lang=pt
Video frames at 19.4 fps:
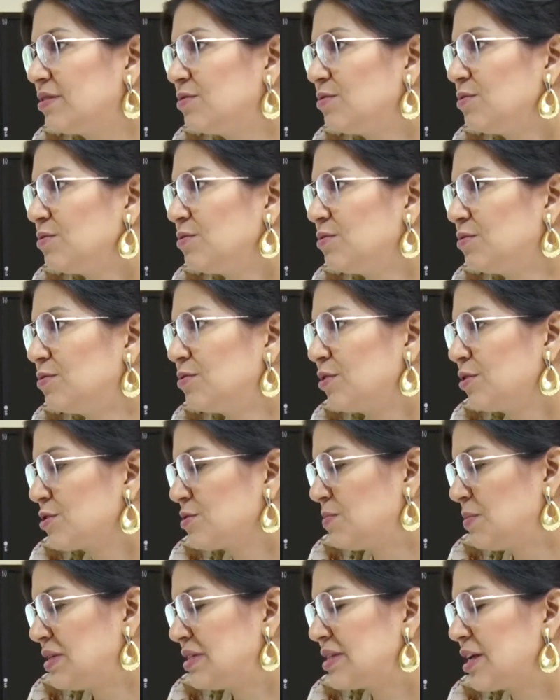do
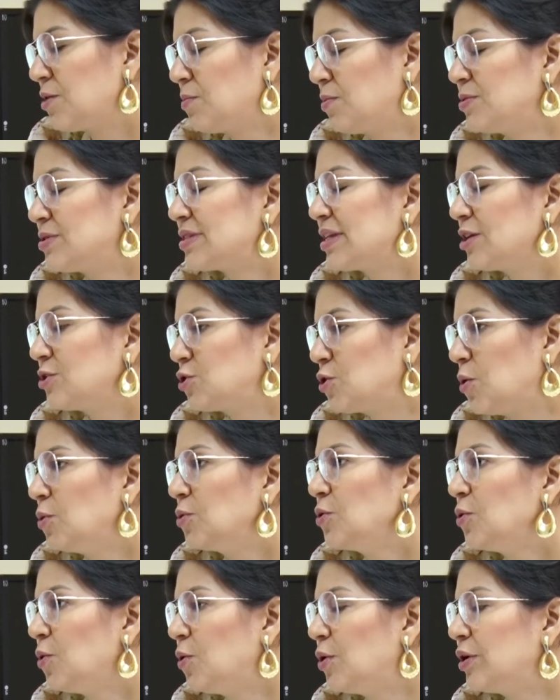nosso Ministério Público do Estado de
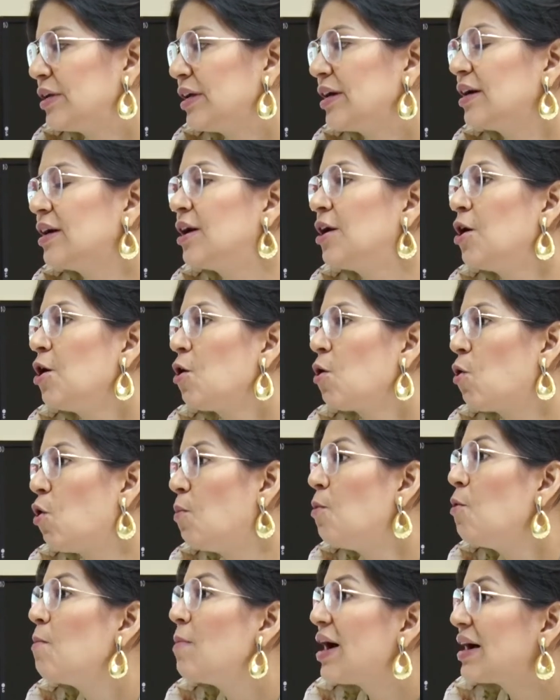Rondônia
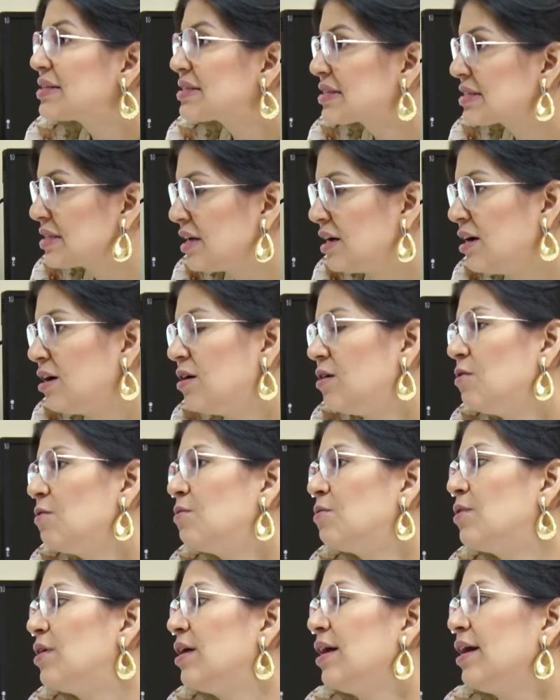como uma
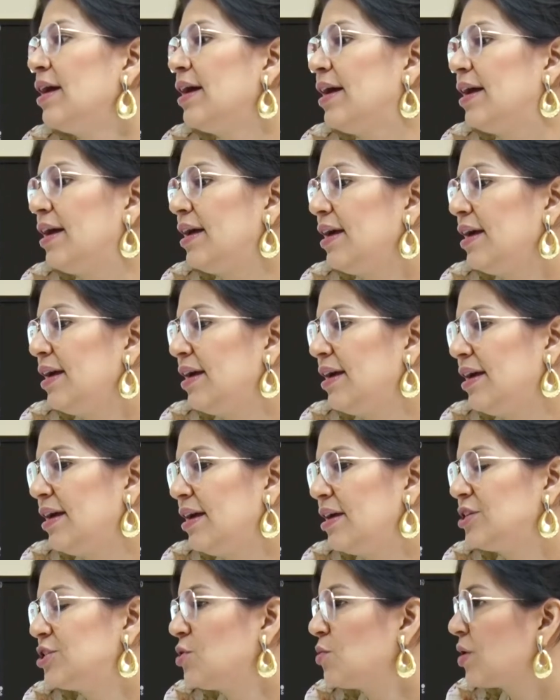ação
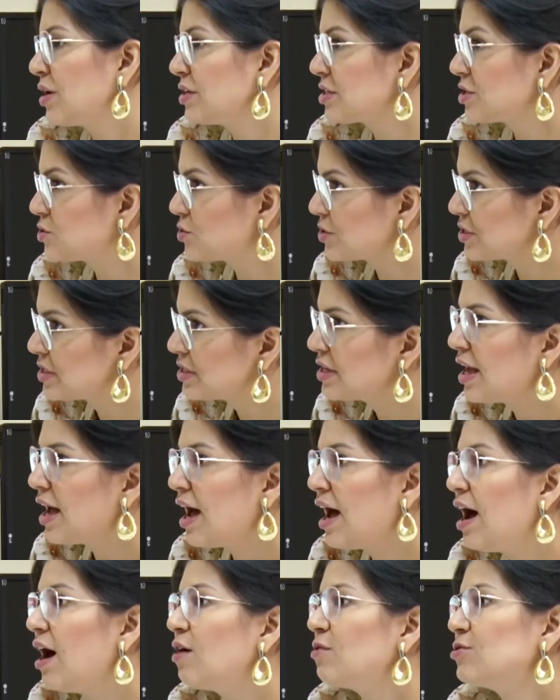é, de alcance
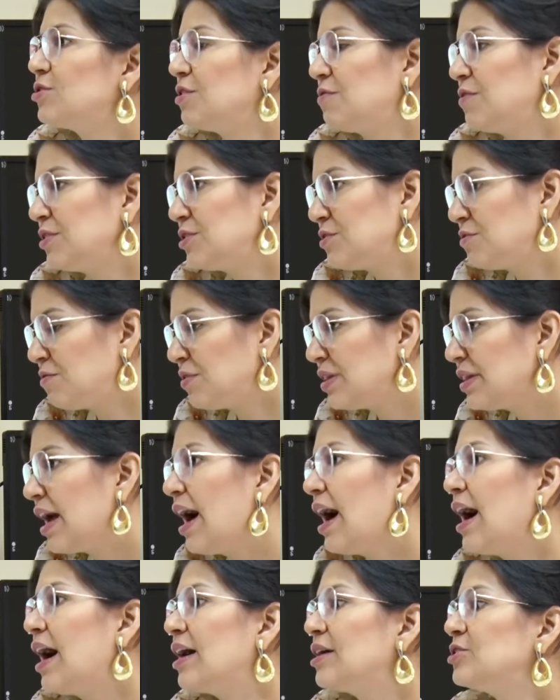social, de
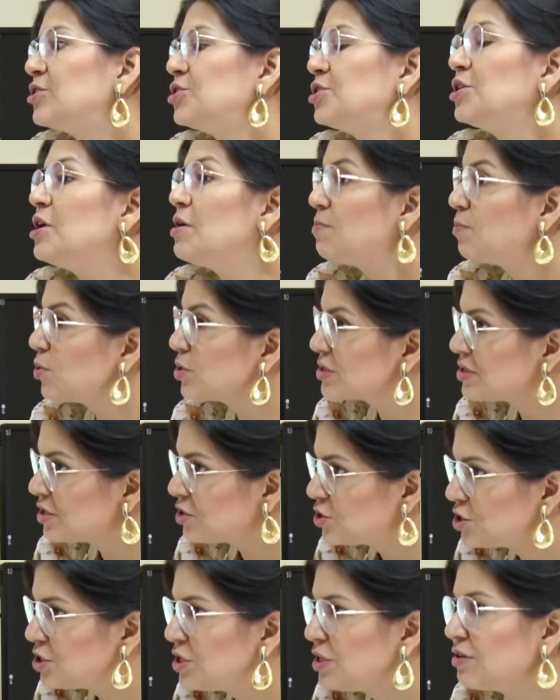efetividade e
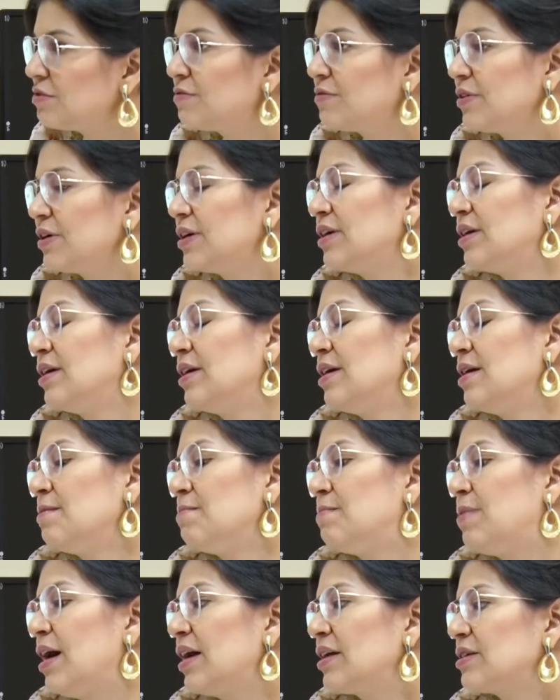positiva
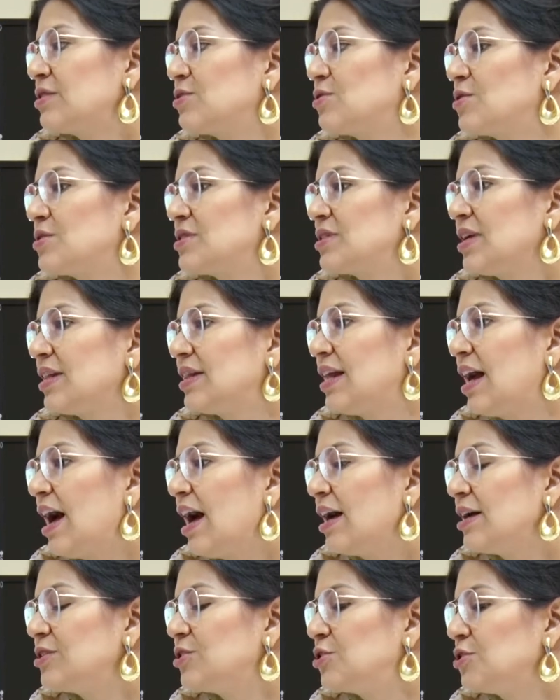para a
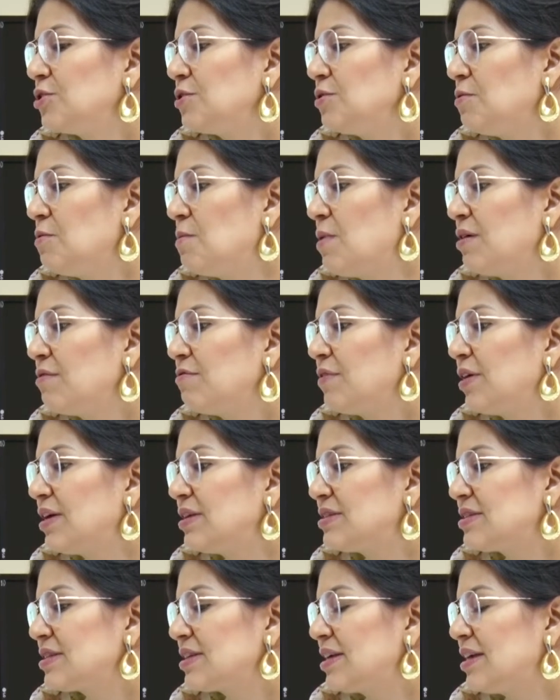sociedade, uma
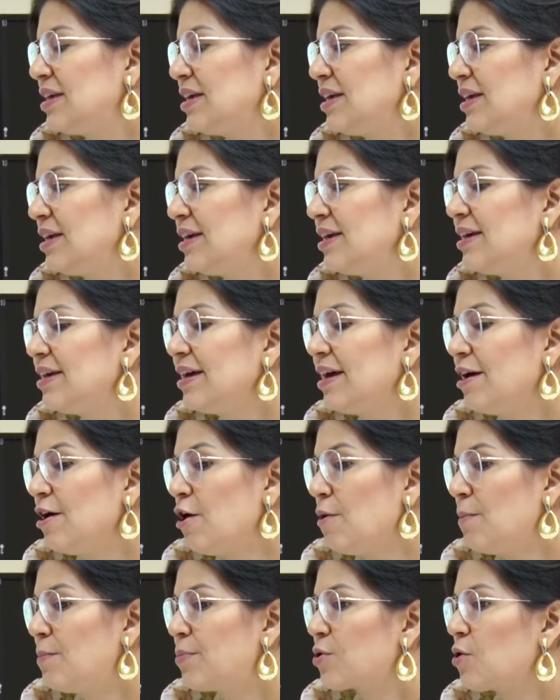vez que
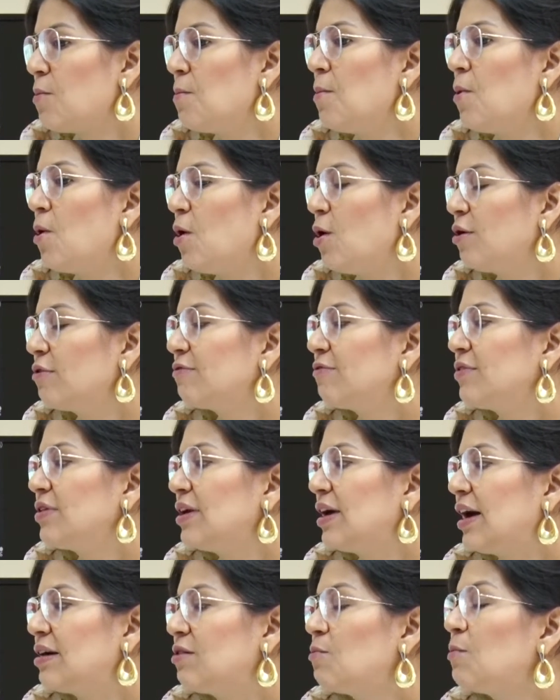
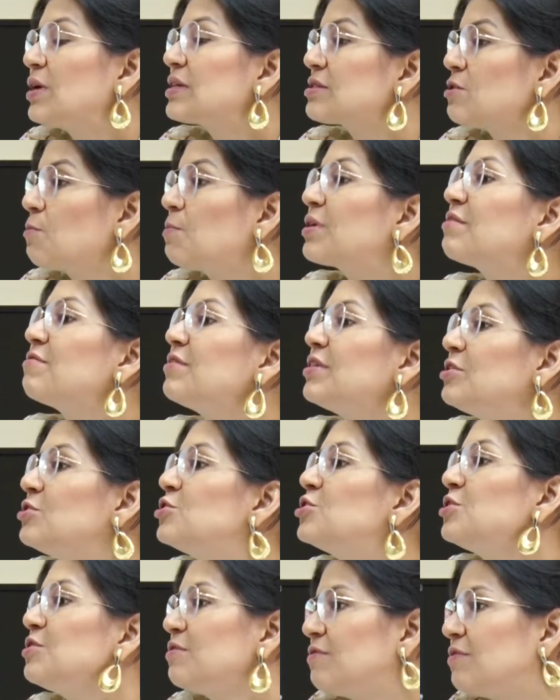promove uma ação
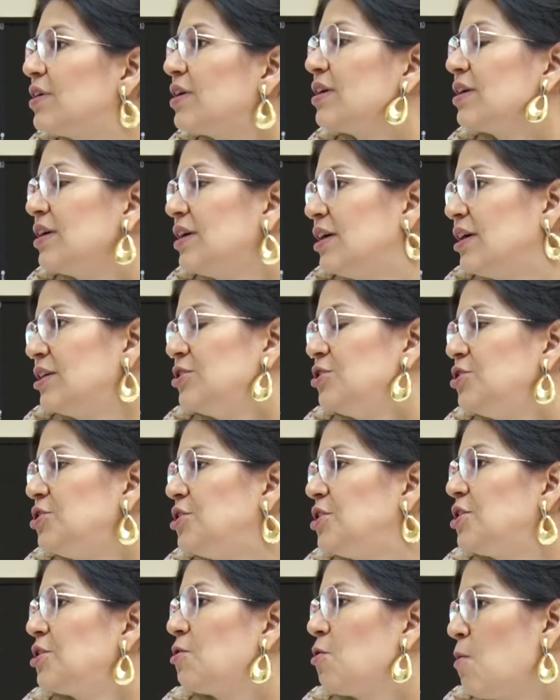preventiva
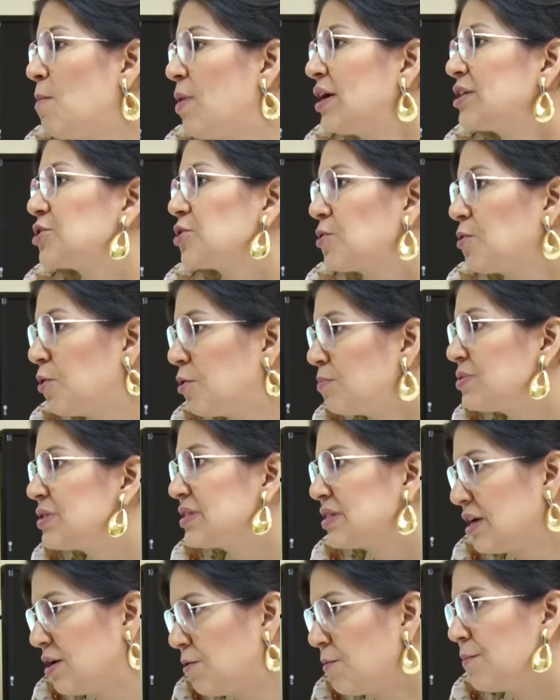de combate à
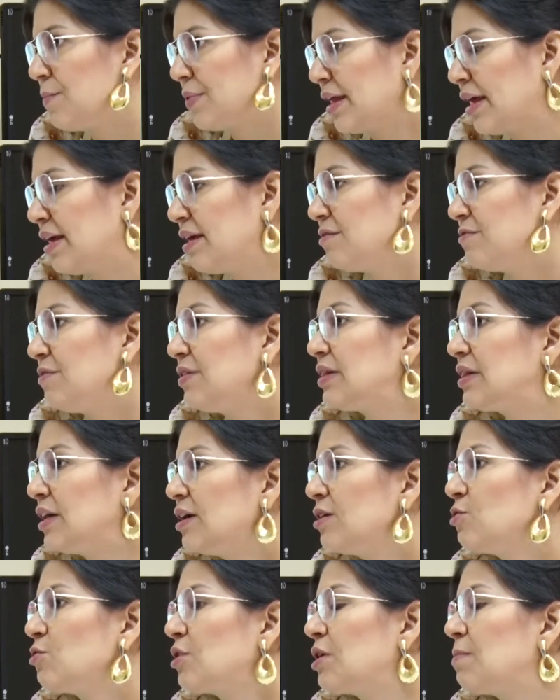corrupção, né?
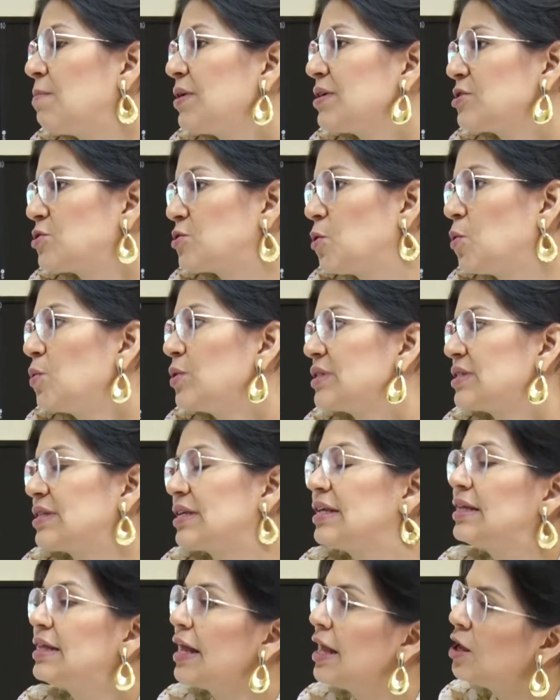evitando que pessoas
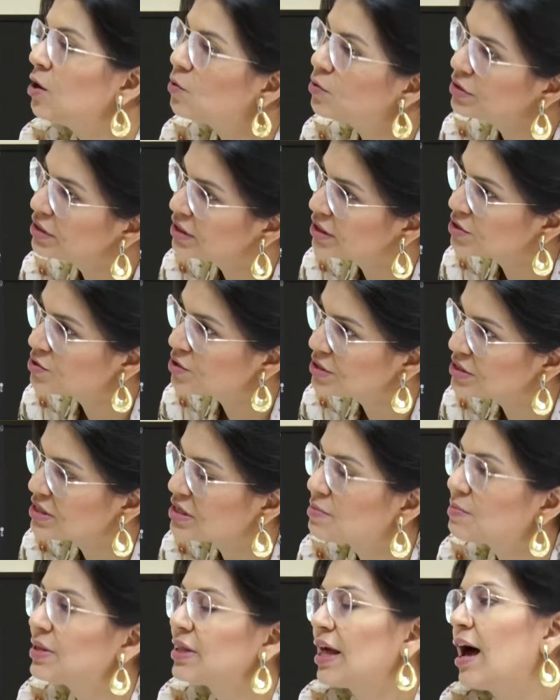que têm condenações
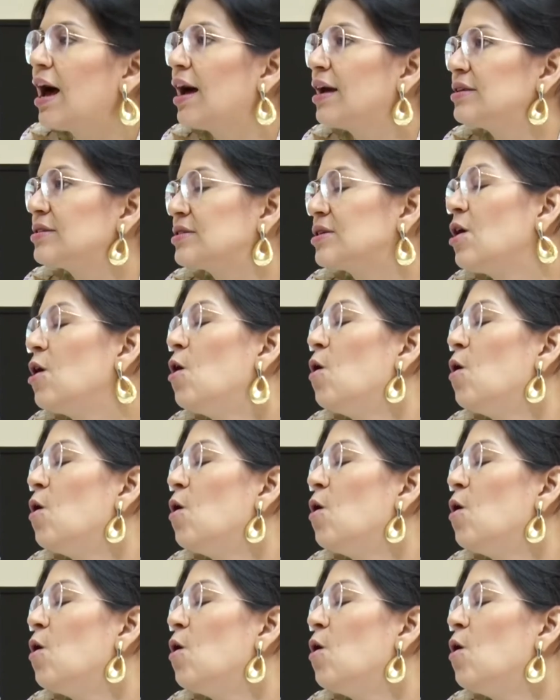criminais